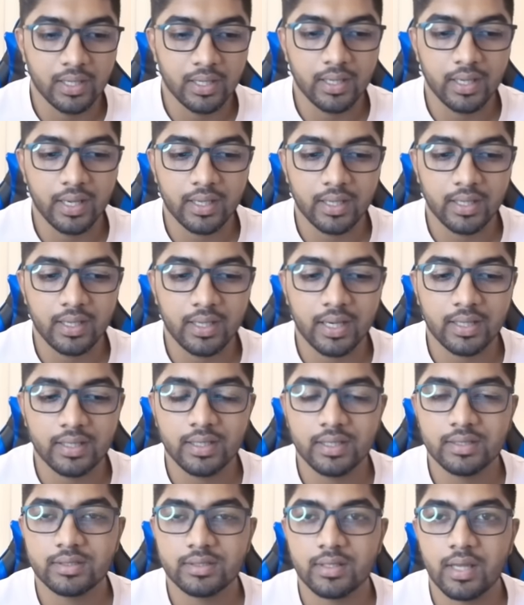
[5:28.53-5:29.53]
लेकिन
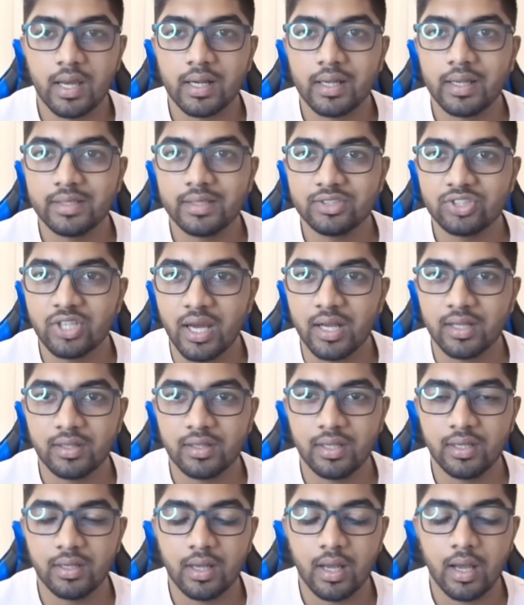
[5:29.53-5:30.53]
एटलीस्ट अगले चार
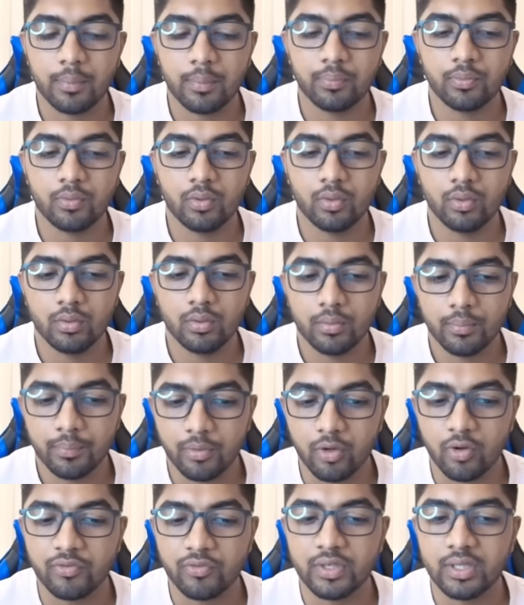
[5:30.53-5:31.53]
दिन आपको
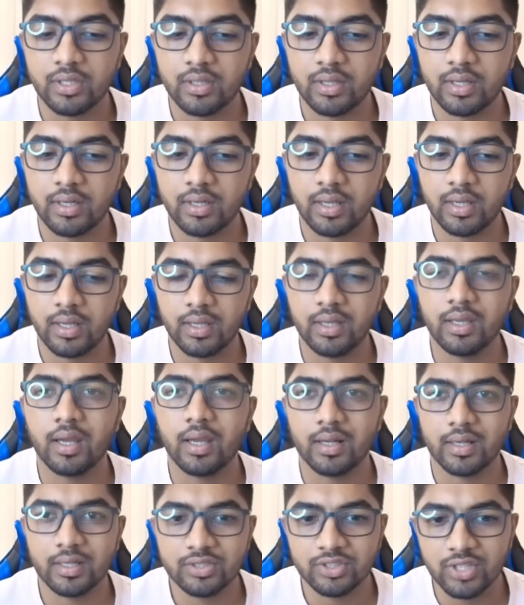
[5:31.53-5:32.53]
प्रॉफिट करना है
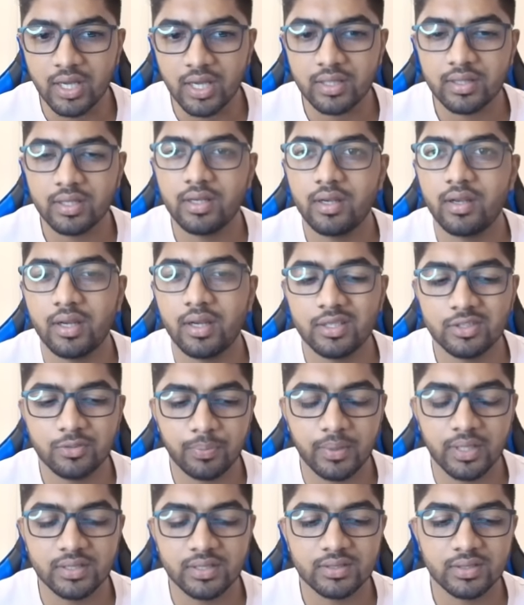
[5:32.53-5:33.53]
अगले चार दिन ट्रेड्स
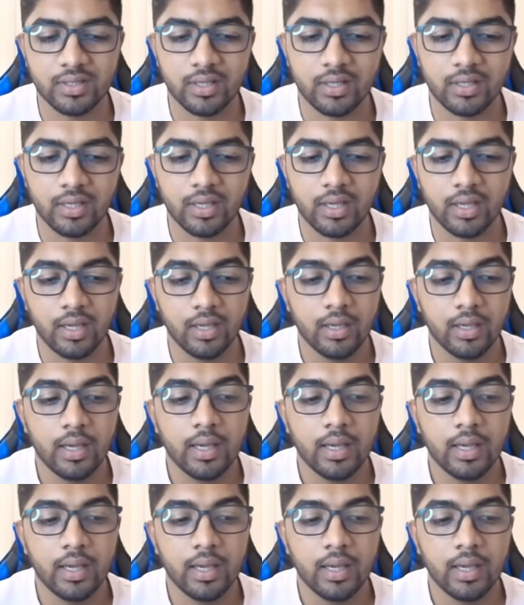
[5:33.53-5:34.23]
प्लेस करने हैं